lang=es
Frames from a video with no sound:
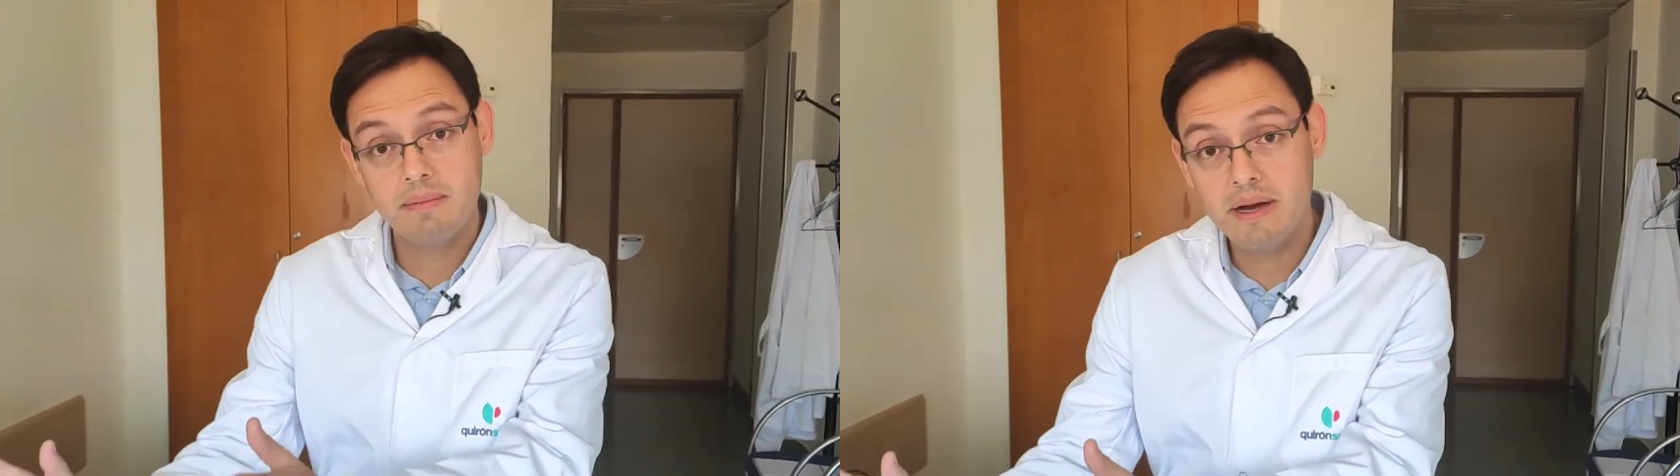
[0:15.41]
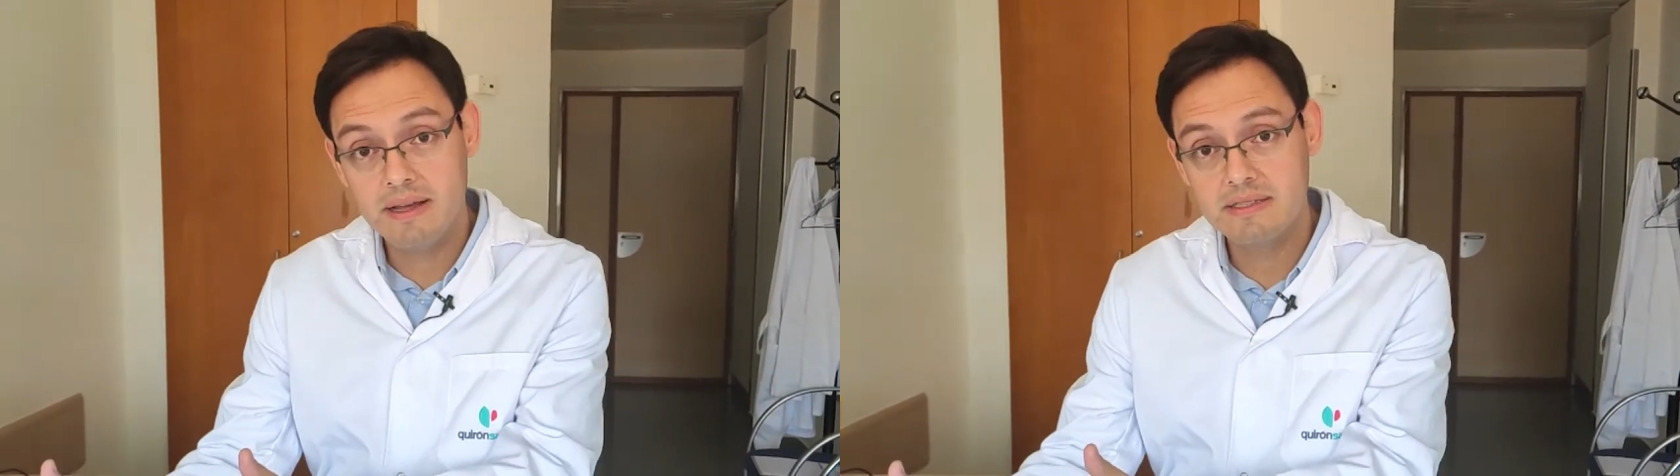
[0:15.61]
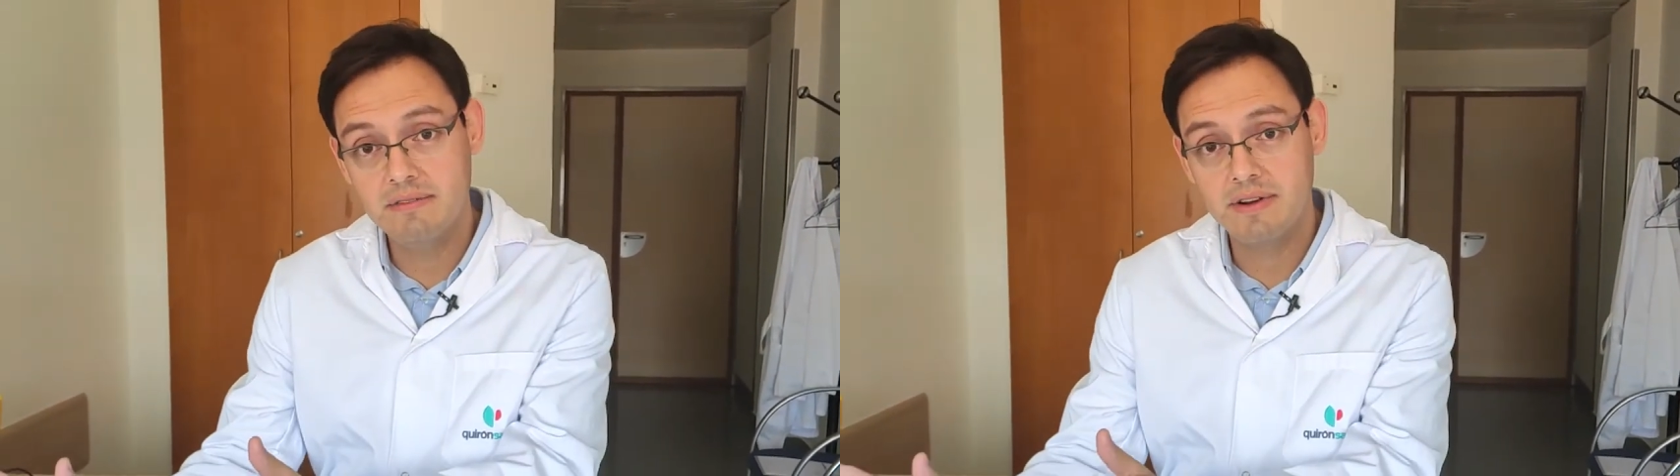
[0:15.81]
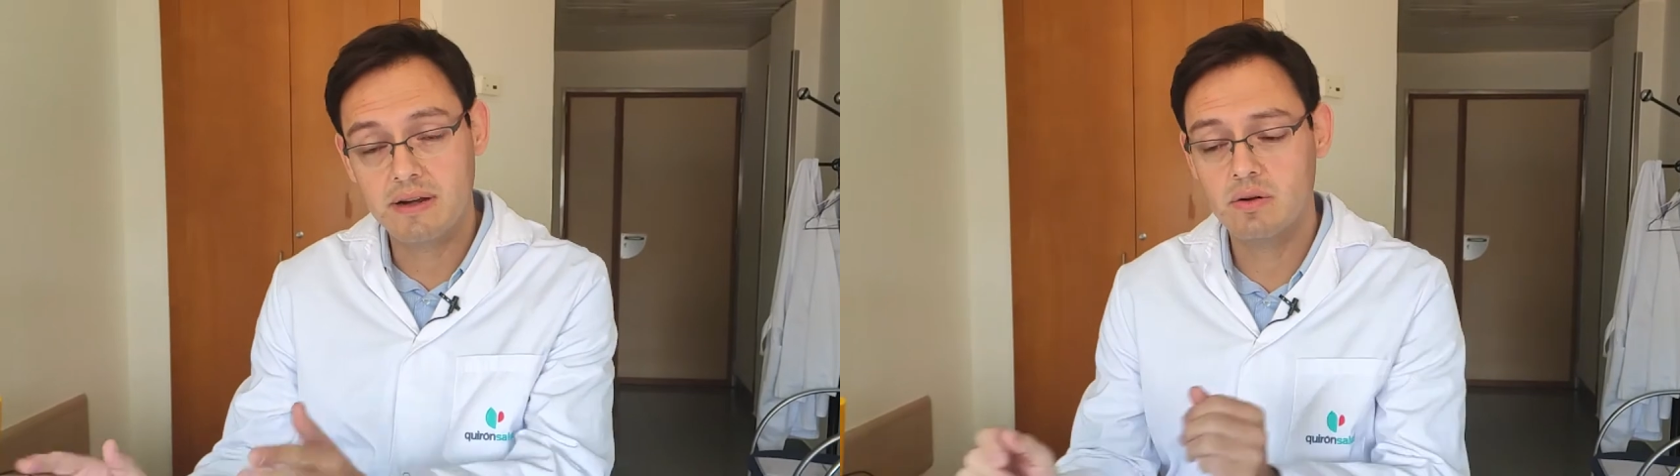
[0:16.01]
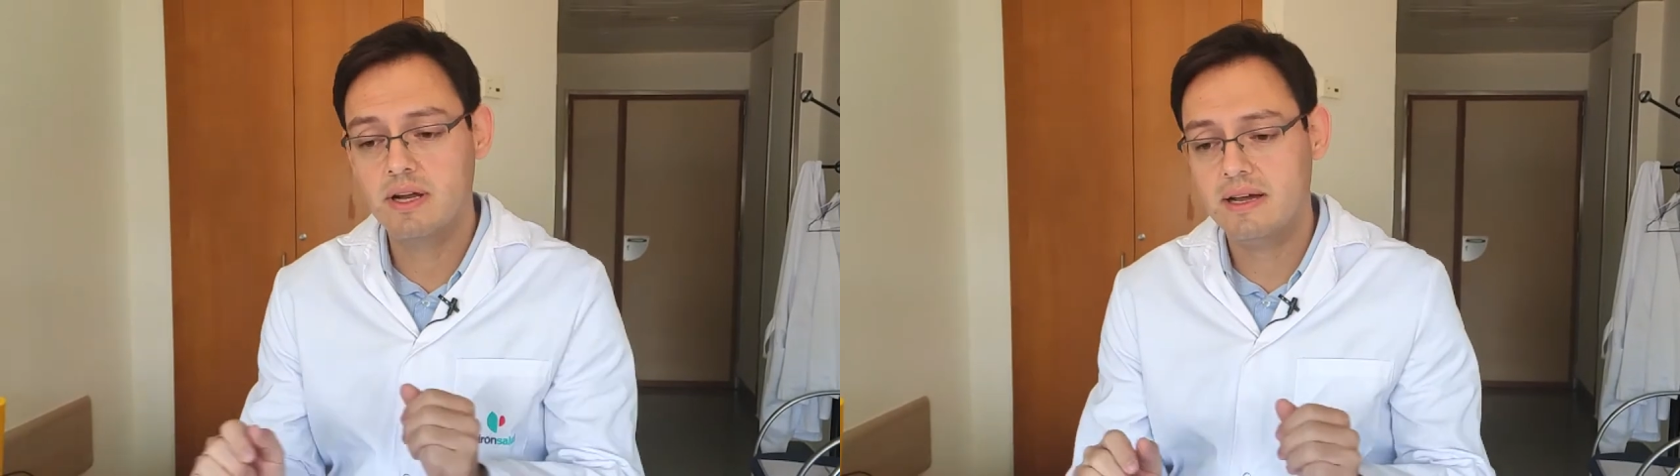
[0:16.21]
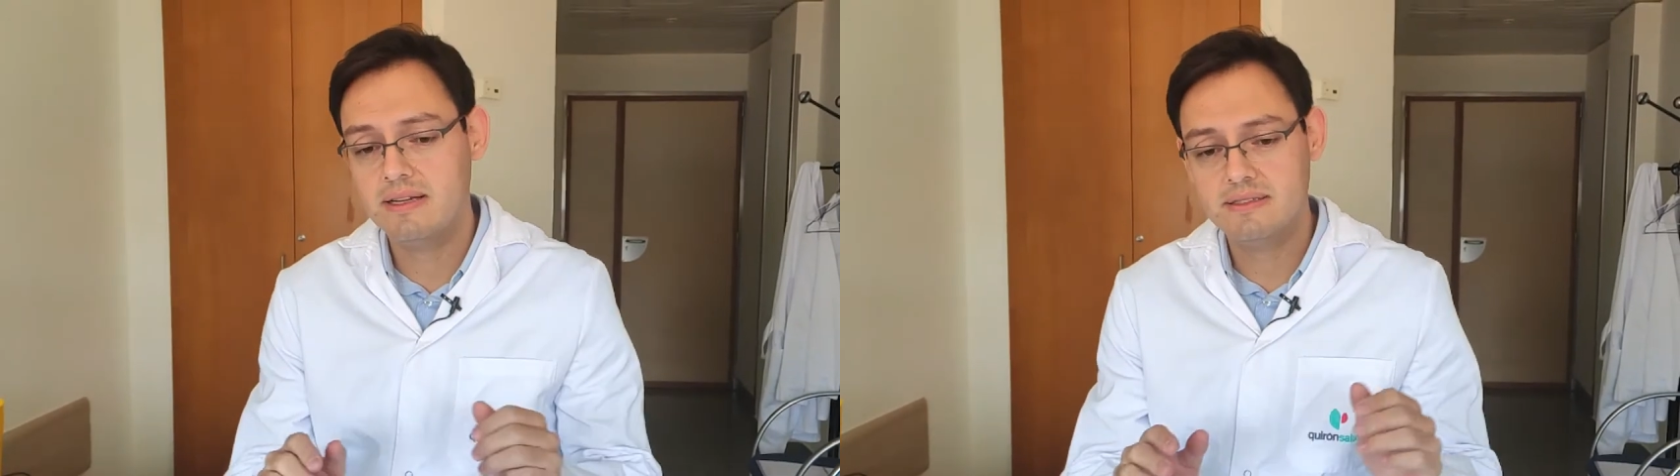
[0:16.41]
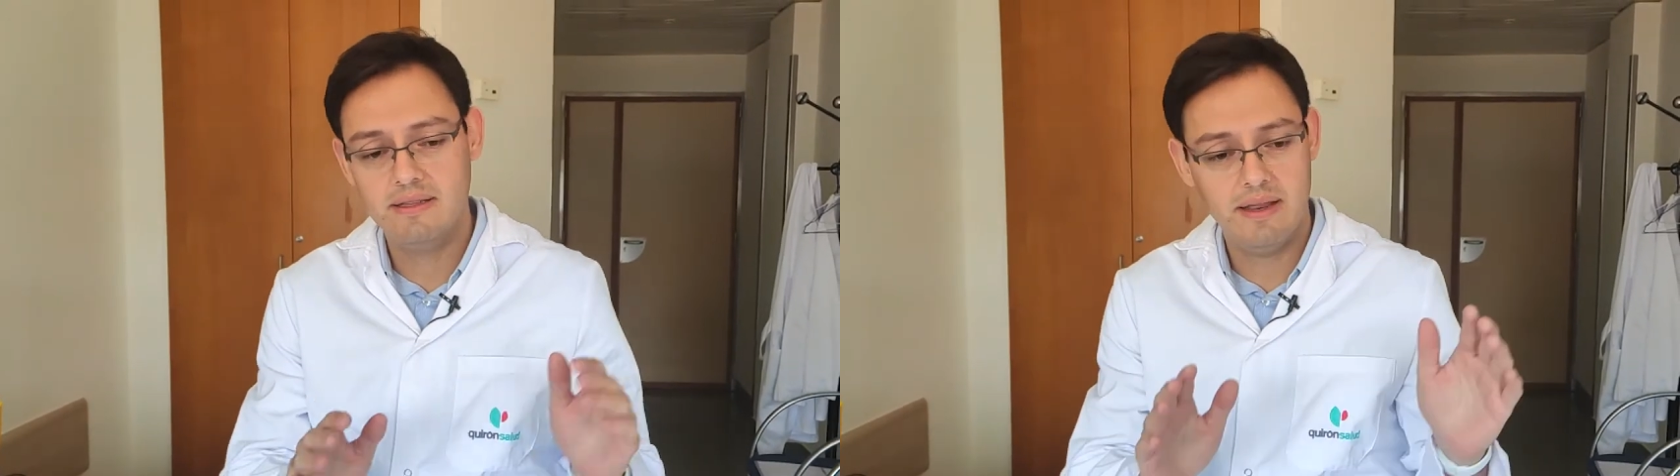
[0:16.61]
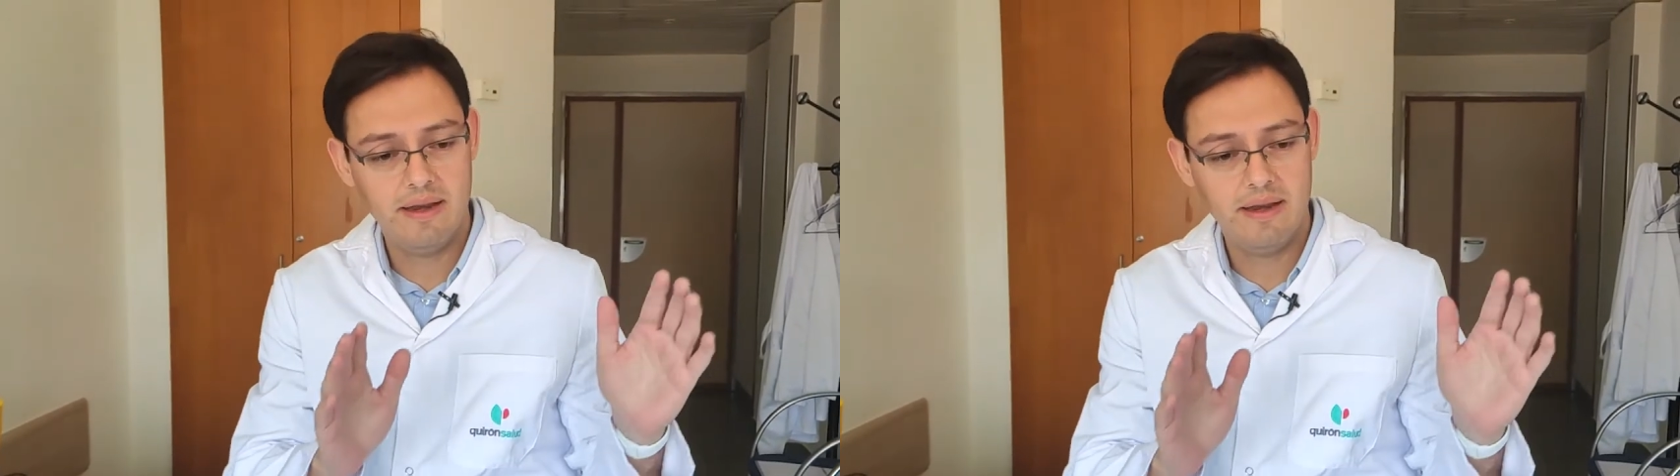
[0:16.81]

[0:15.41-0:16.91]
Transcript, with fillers: cámaras infrarrojas,